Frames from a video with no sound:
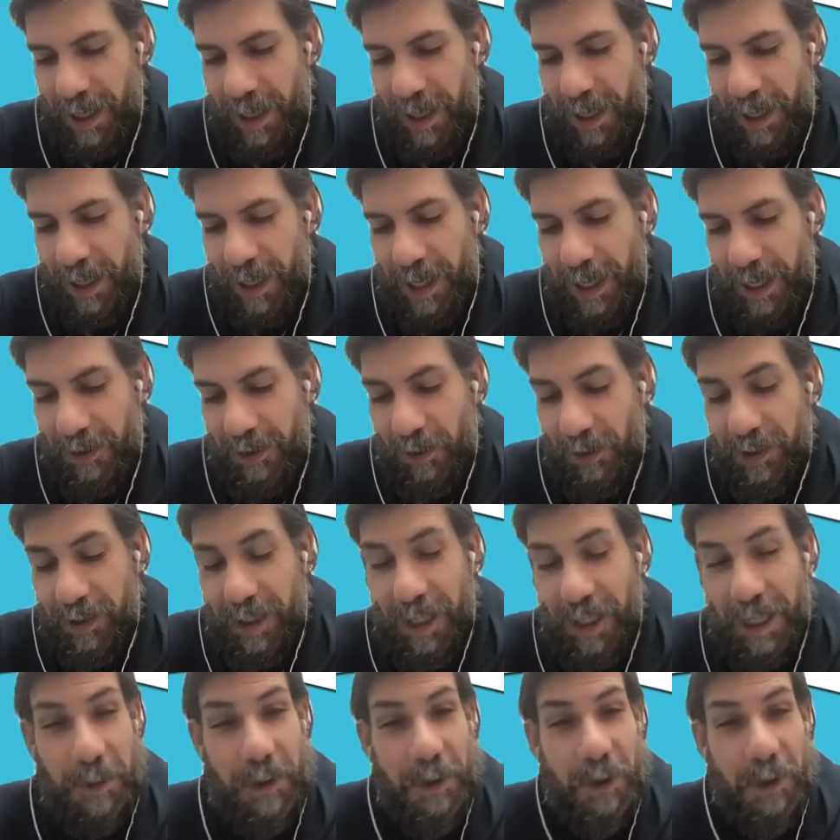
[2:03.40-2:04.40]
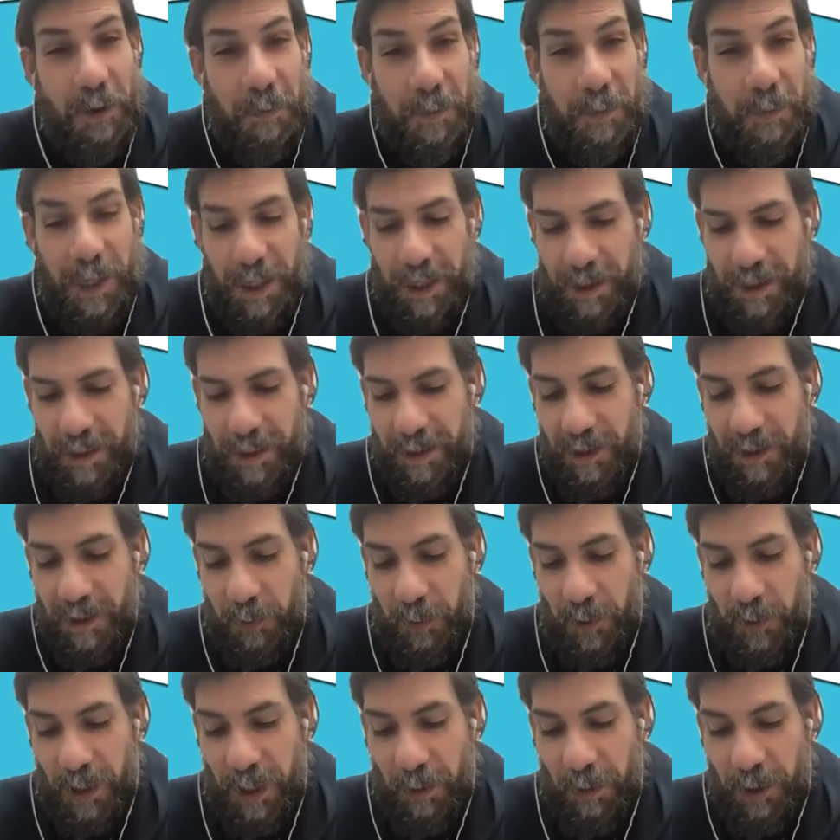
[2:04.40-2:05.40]
Eh, no se debe dormir
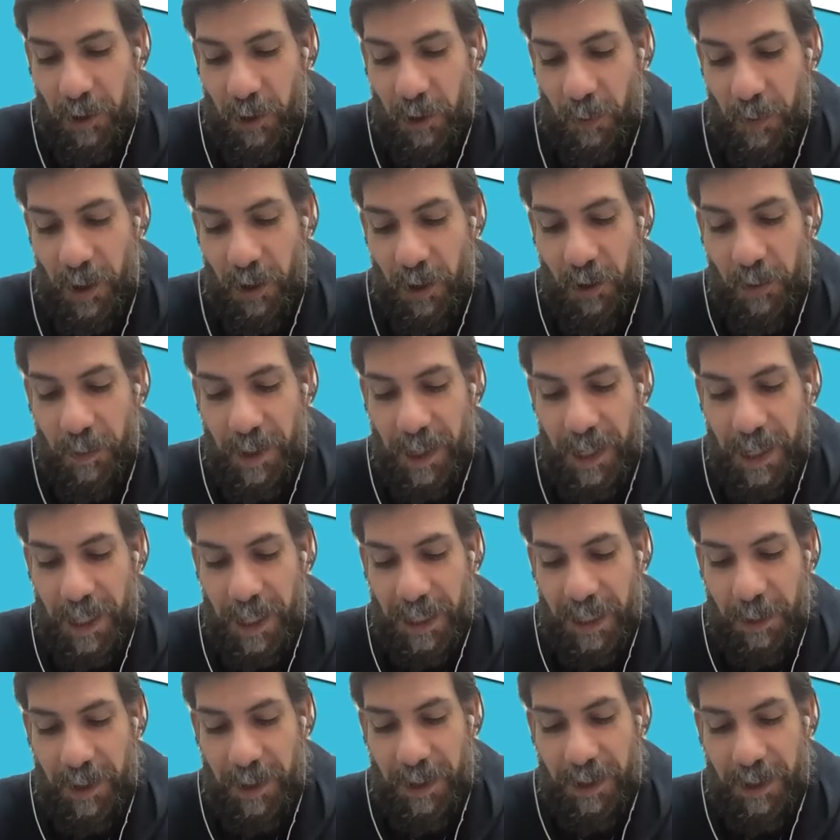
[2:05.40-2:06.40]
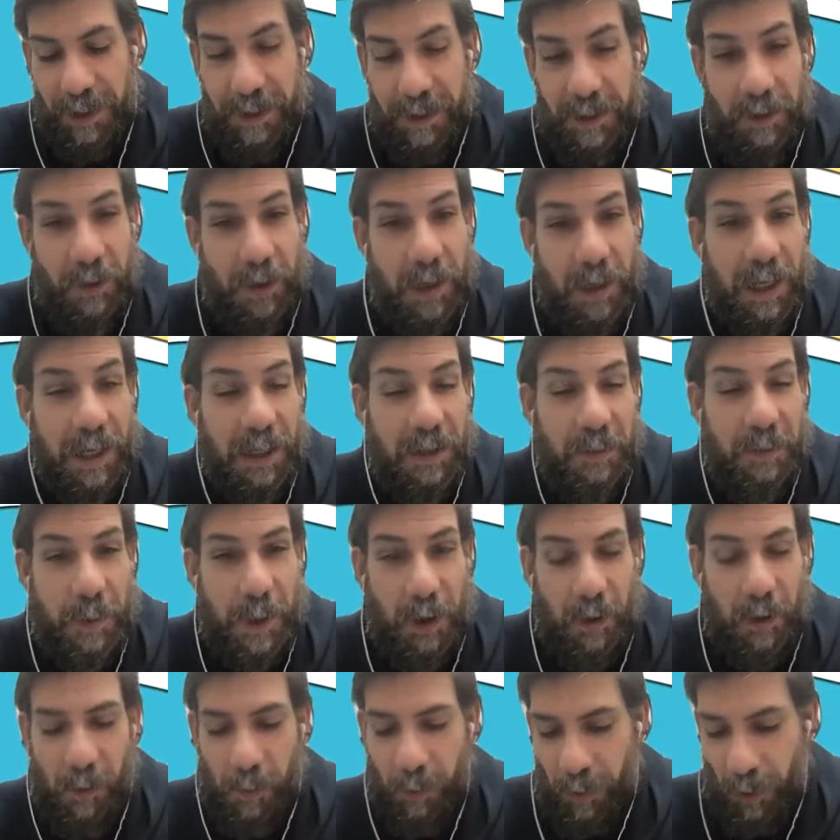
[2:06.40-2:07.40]
después de haber comido inmediatamente, sino que hay que
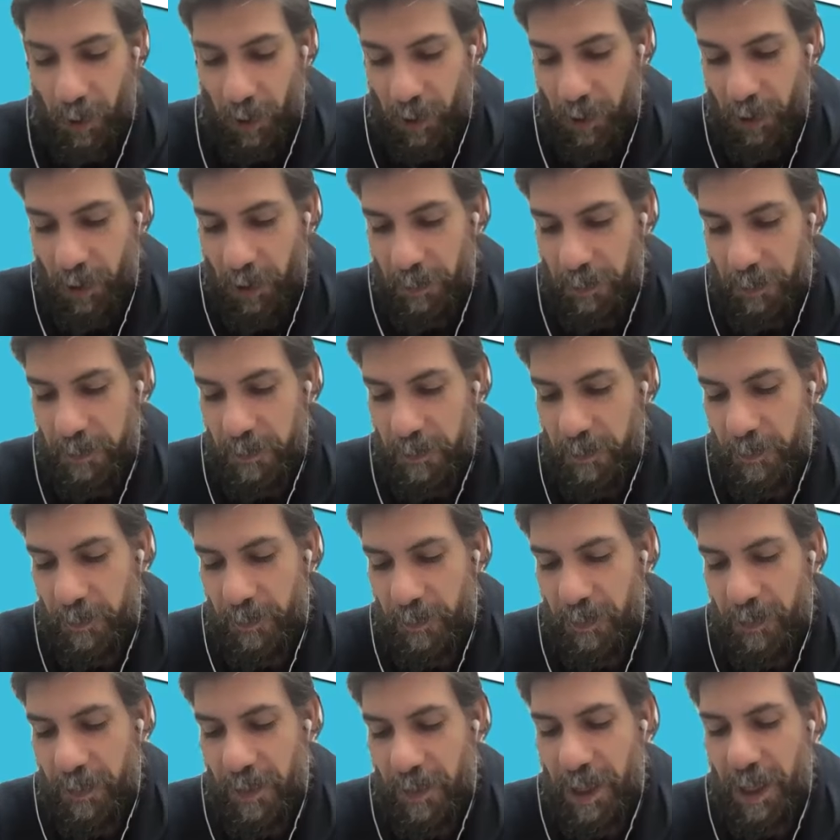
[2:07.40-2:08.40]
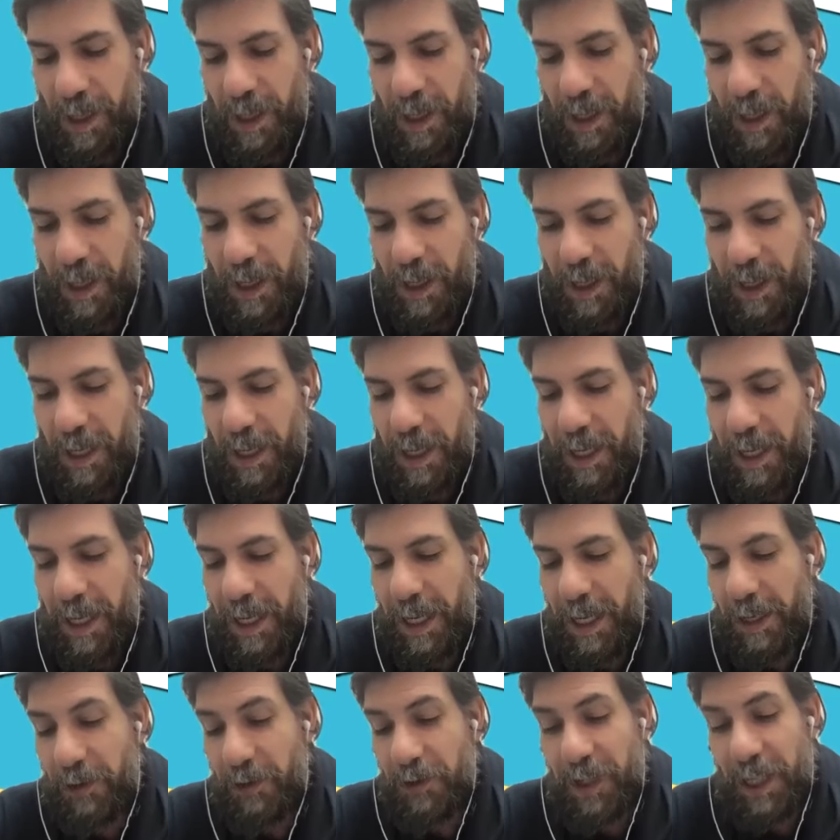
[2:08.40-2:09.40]
esperar un poco.
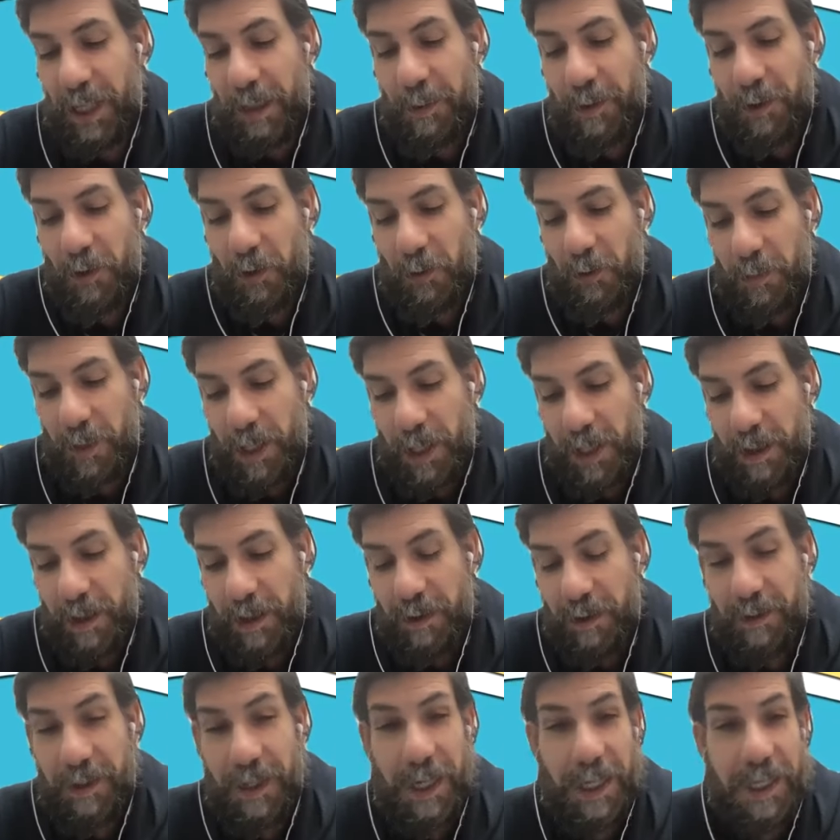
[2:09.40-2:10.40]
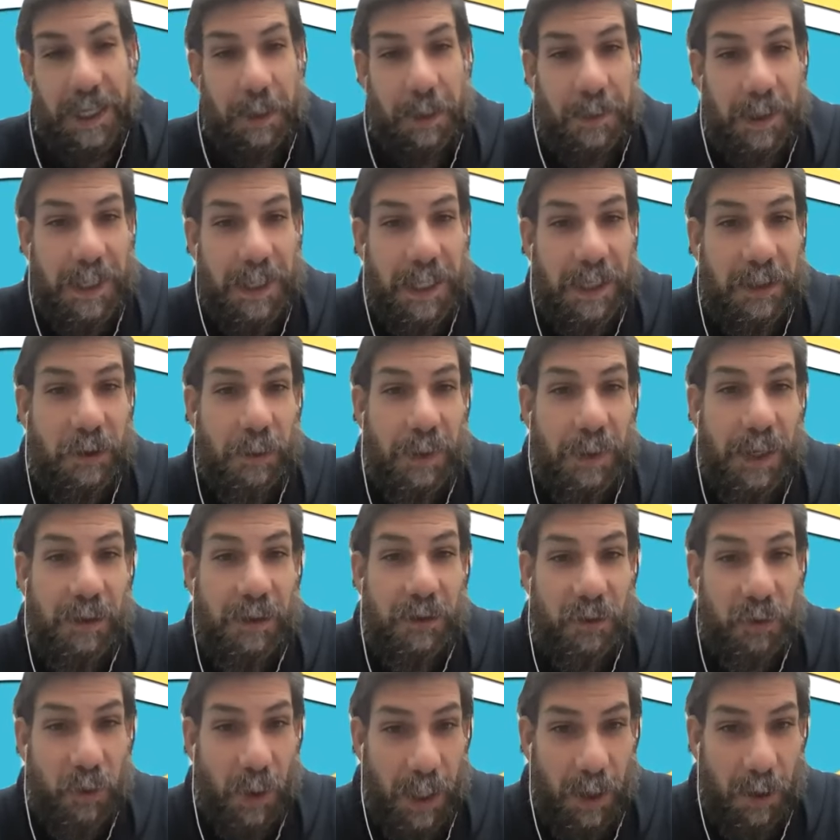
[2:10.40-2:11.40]
Eh, no se debe dormir directamente sobre
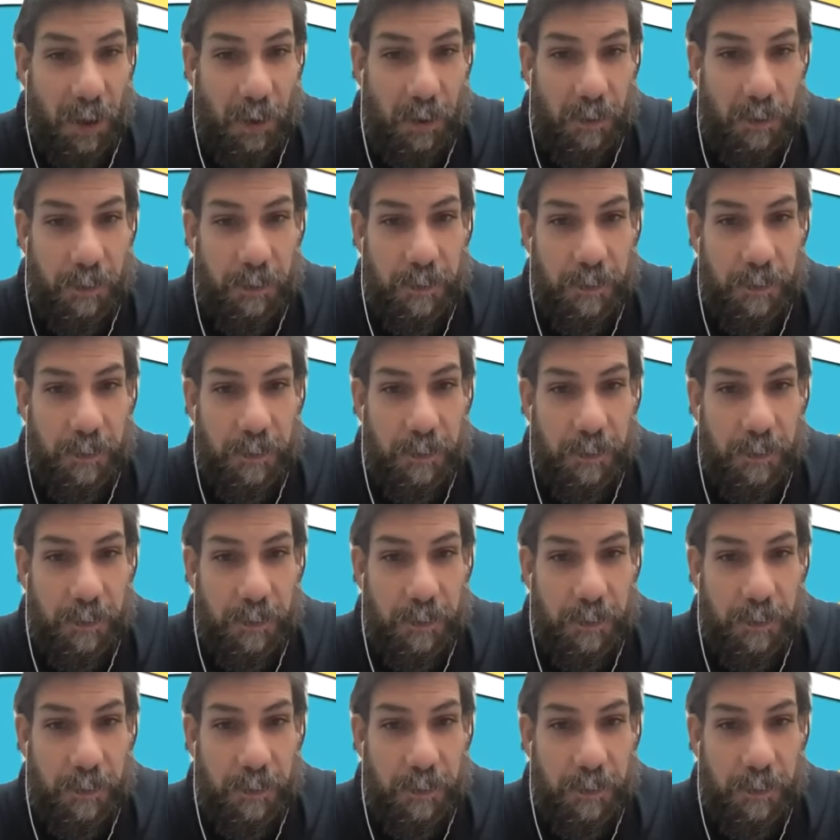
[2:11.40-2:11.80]
el suelo,